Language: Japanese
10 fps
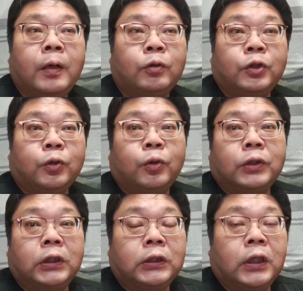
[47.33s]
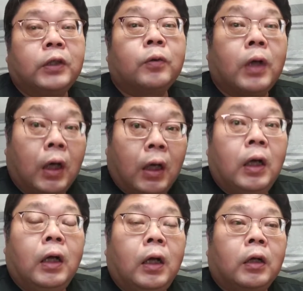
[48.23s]
え露出補正したりとか、
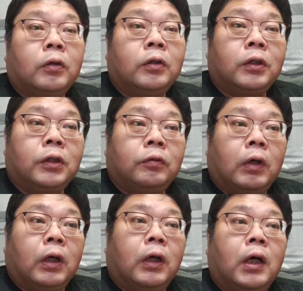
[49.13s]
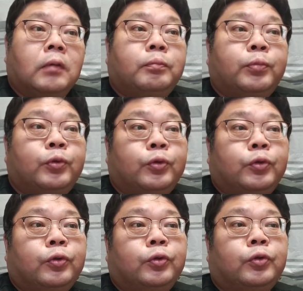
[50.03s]
あるいは外
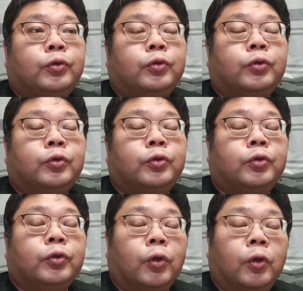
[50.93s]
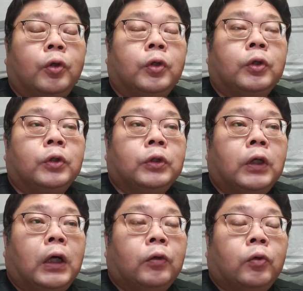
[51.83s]
部の、
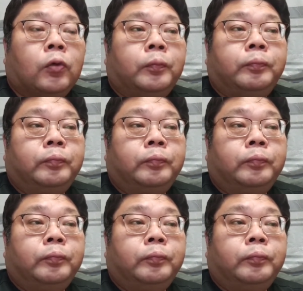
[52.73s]
あの、